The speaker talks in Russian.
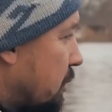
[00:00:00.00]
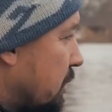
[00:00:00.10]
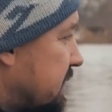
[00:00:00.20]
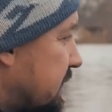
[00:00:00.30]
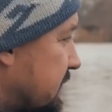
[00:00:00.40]

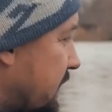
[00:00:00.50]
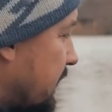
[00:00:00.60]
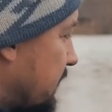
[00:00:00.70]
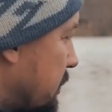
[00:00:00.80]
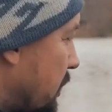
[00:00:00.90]
То есть не
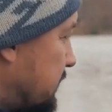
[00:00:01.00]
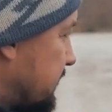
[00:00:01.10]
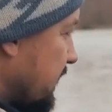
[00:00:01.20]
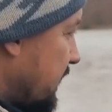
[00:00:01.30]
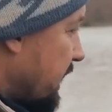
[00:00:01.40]
зря я добавил
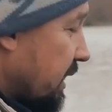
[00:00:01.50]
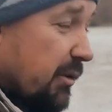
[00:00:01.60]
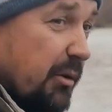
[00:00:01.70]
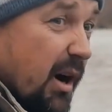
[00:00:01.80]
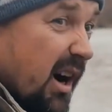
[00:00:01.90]
чеснока Я
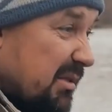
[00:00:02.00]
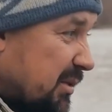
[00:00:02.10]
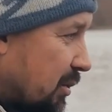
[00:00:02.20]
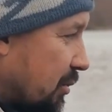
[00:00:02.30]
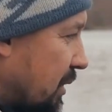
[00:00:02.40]
говорю, а
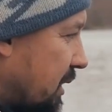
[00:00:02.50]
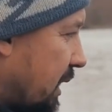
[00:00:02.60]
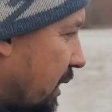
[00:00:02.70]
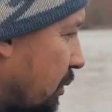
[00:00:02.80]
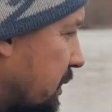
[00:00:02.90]
вдруг?
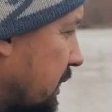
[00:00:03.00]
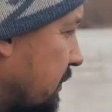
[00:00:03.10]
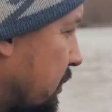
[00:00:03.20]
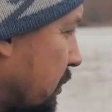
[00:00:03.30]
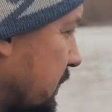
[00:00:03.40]
А вот он
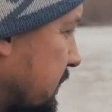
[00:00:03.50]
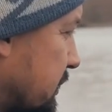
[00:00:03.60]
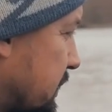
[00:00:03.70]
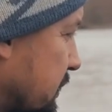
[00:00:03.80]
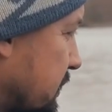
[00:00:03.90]
вдруг и
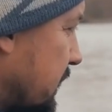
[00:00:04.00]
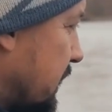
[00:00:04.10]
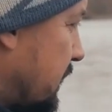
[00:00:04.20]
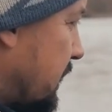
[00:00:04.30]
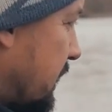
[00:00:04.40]
случился